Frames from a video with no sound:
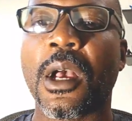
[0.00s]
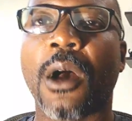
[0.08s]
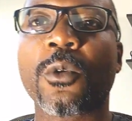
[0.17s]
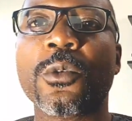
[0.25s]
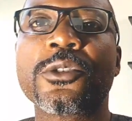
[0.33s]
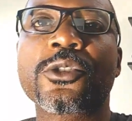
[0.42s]

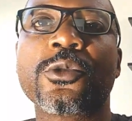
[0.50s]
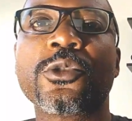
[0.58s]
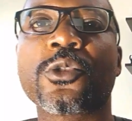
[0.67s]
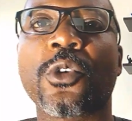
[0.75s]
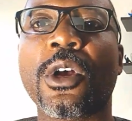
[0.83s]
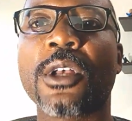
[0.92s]
Alguns
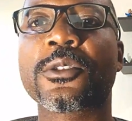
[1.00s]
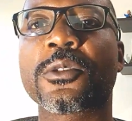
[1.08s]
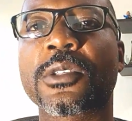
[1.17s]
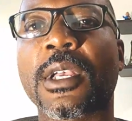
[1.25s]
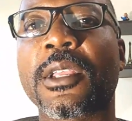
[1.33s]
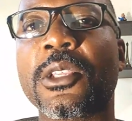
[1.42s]

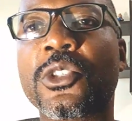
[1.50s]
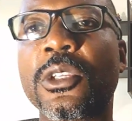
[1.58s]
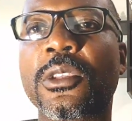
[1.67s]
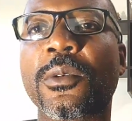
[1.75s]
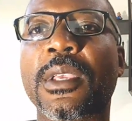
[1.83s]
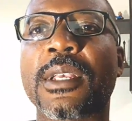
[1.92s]
estudiosos
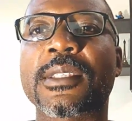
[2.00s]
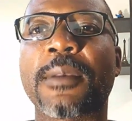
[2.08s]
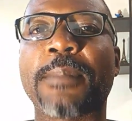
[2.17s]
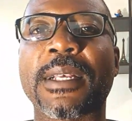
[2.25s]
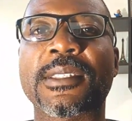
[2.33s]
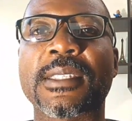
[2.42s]
acreditam que
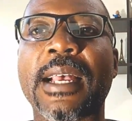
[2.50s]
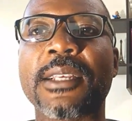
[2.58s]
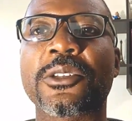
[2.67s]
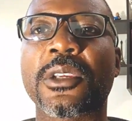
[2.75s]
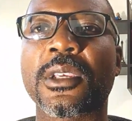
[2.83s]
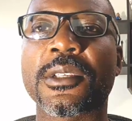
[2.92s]
essa
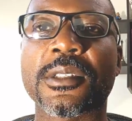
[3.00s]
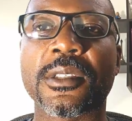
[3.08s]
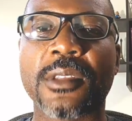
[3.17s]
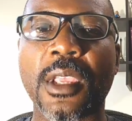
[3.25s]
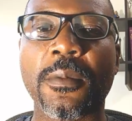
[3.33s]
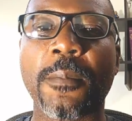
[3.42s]
passagem,
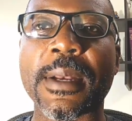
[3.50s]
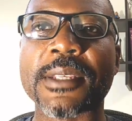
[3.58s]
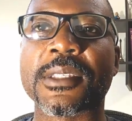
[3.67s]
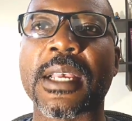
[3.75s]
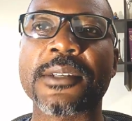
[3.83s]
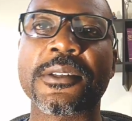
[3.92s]
esse termo
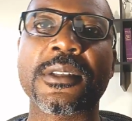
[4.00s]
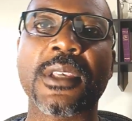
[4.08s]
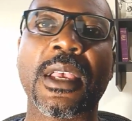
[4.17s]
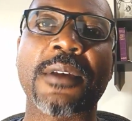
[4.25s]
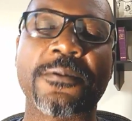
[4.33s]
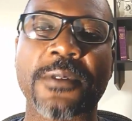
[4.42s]
passagem,
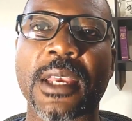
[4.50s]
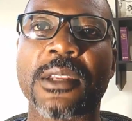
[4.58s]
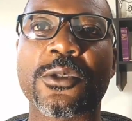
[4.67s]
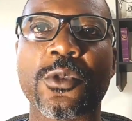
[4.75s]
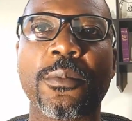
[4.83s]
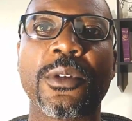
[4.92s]
se
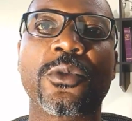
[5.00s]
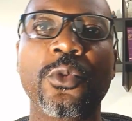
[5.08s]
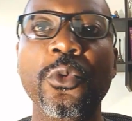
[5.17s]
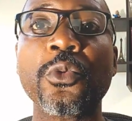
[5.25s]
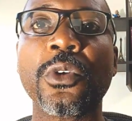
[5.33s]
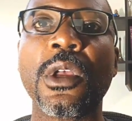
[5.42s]
refere,
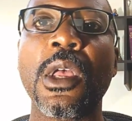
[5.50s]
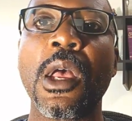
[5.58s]
sobretudo,